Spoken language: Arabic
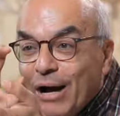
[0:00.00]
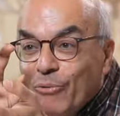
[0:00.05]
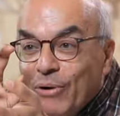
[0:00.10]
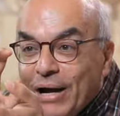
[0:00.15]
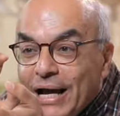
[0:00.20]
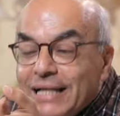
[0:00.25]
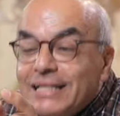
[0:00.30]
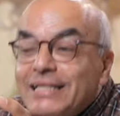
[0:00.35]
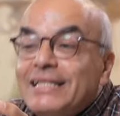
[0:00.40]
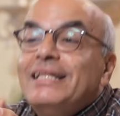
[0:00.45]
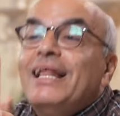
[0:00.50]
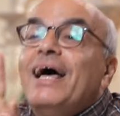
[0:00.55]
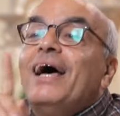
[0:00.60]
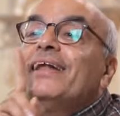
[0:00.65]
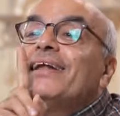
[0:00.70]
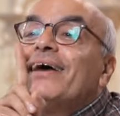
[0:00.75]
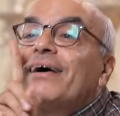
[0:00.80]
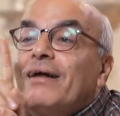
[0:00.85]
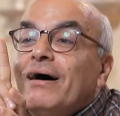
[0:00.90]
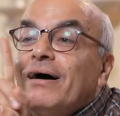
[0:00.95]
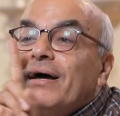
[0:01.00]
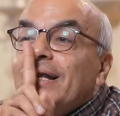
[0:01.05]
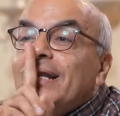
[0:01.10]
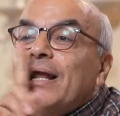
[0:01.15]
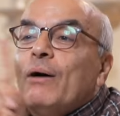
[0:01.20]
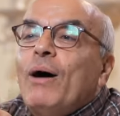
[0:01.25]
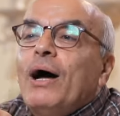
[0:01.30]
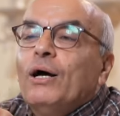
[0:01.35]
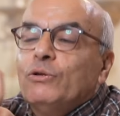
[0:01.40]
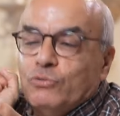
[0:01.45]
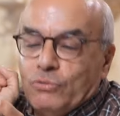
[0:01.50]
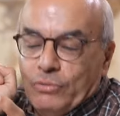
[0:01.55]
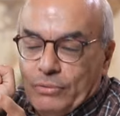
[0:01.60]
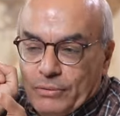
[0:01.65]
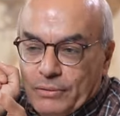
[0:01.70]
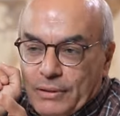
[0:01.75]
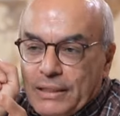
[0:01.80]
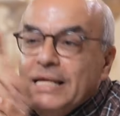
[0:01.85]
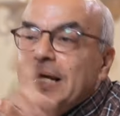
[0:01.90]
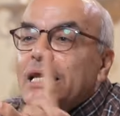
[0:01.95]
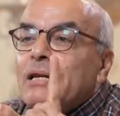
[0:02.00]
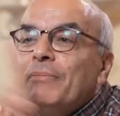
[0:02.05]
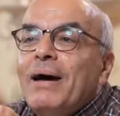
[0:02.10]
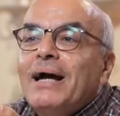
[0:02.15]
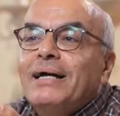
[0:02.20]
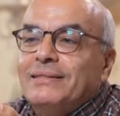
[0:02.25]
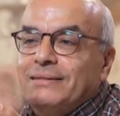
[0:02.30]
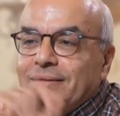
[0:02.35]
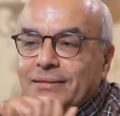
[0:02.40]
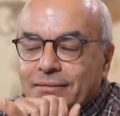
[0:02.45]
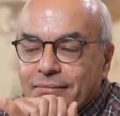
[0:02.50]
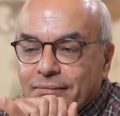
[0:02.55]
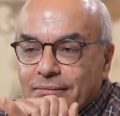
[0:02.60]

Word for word: اوقات لا نراه الا وحده ليه المجد